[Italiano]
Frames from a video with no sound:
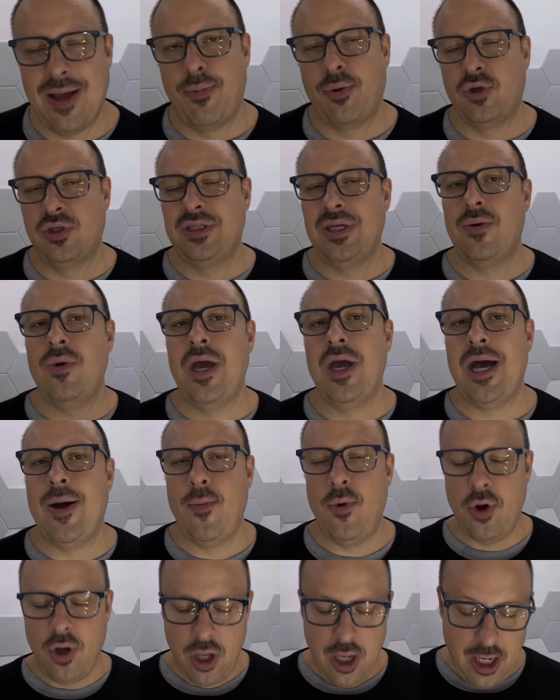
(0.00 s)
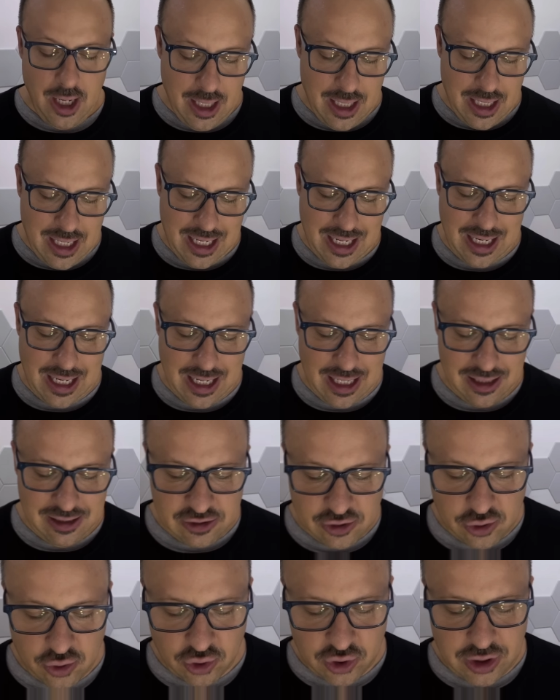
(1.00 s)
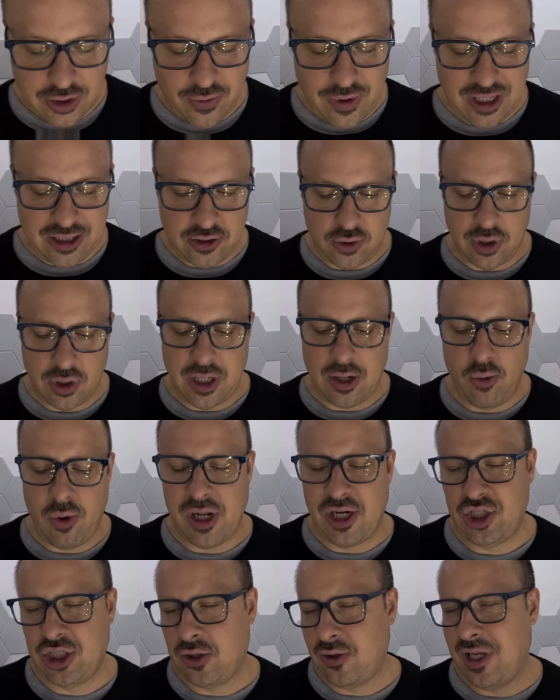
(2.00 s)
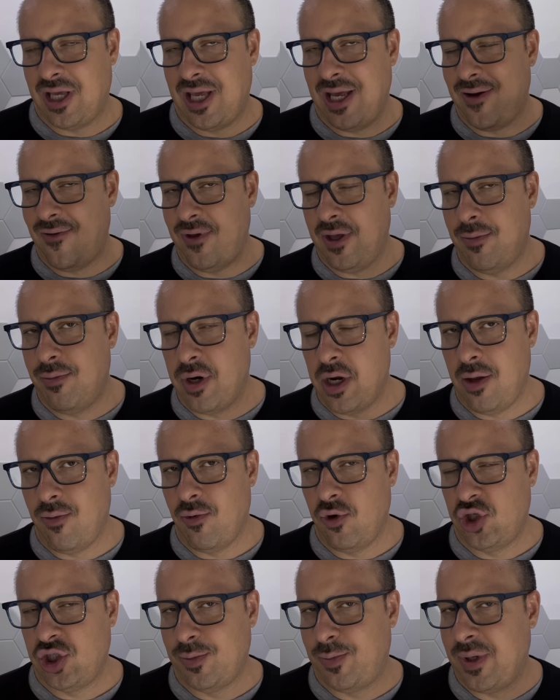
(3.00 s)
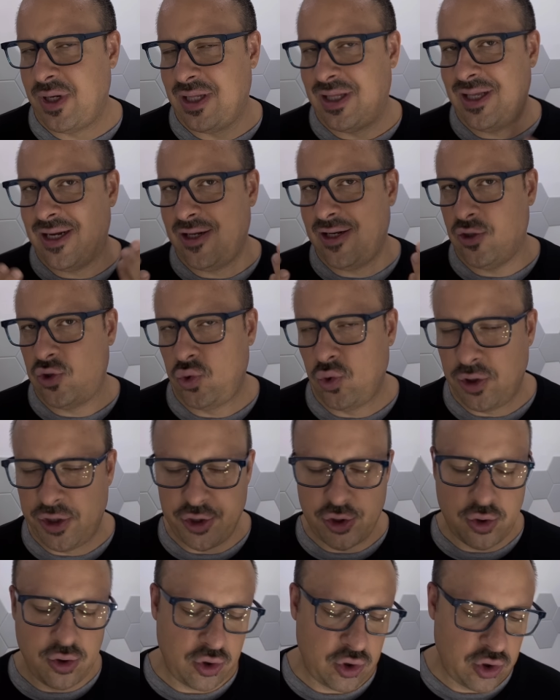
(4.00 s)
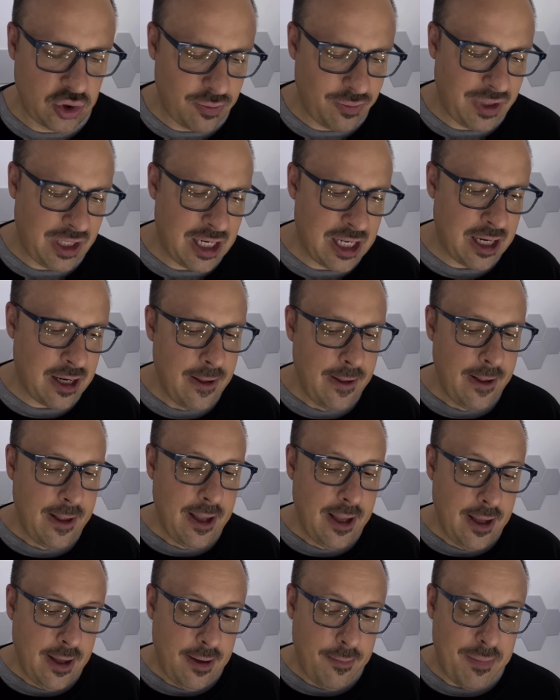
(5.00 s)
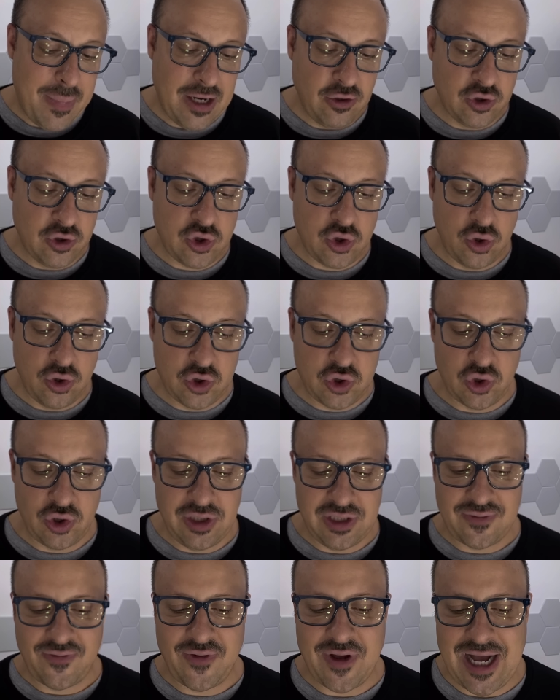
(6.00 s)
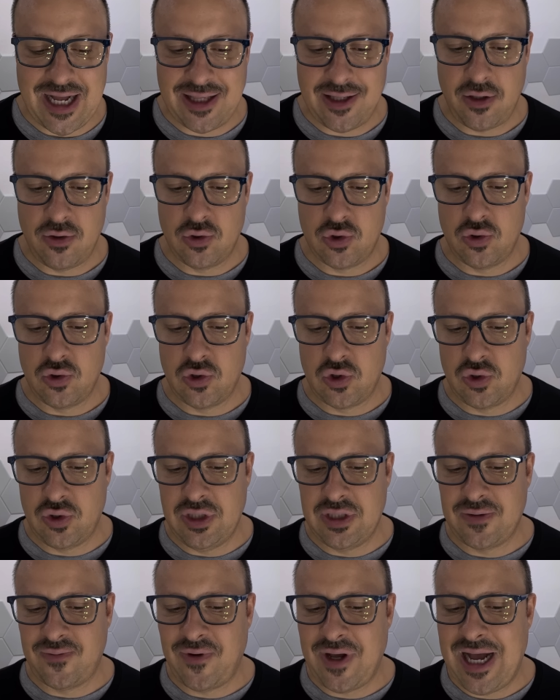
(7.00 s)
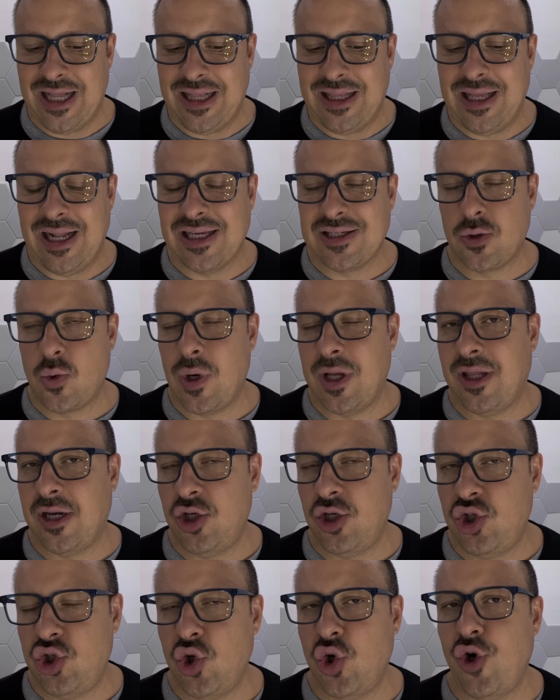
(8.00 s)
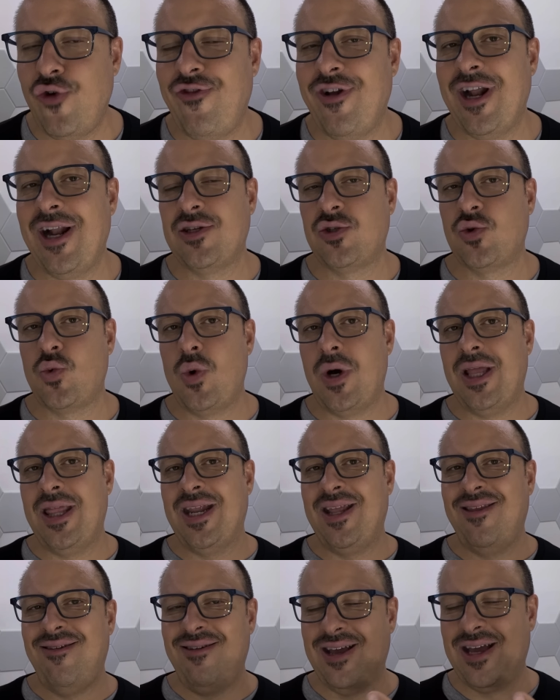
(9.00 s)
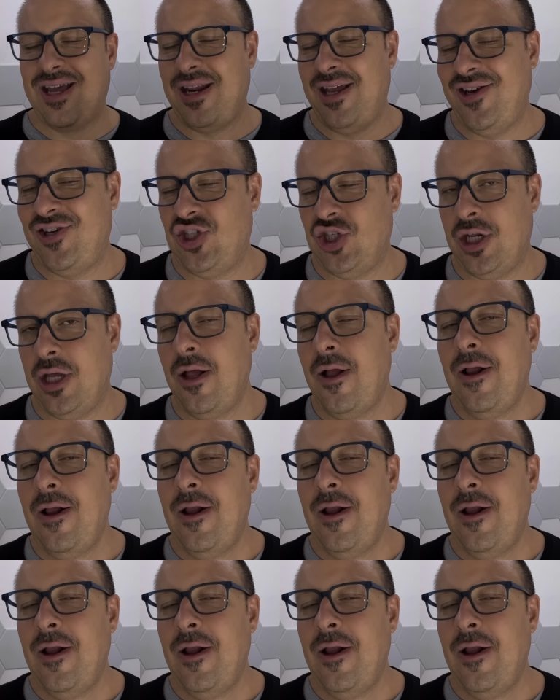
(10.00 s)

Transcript: proseguiamo, e il discorso è questo, che lui ha lasciato le chiavi a Ibrahimovic per tirare sul discorso Milan, ma non sono soddisfatti, non sono soddisfatti, la squadra è giovane, la squadra deve crescere,